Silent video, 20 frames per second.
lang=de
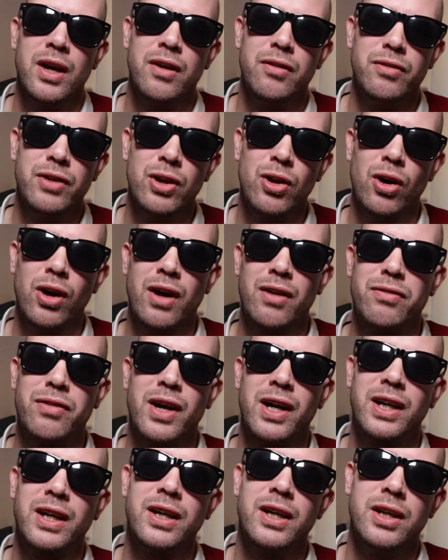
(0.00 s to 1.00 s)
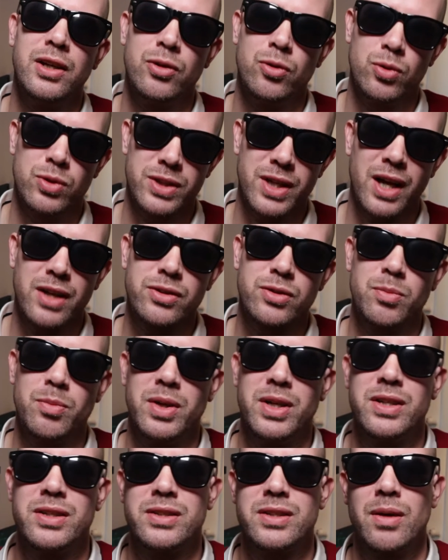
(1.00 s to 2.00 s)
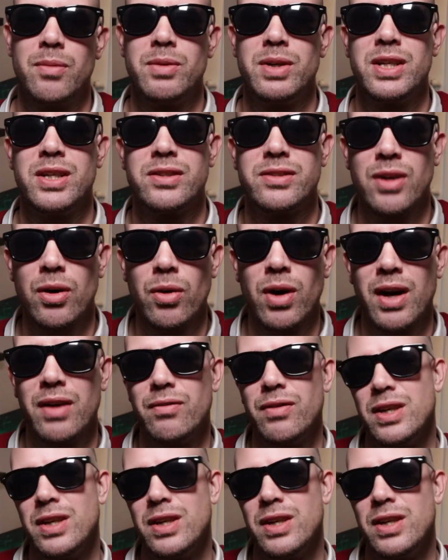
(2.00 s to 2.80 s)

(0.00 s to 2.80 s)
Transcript: Vlogger fangen in den USA zumindest damit jetzt auch an,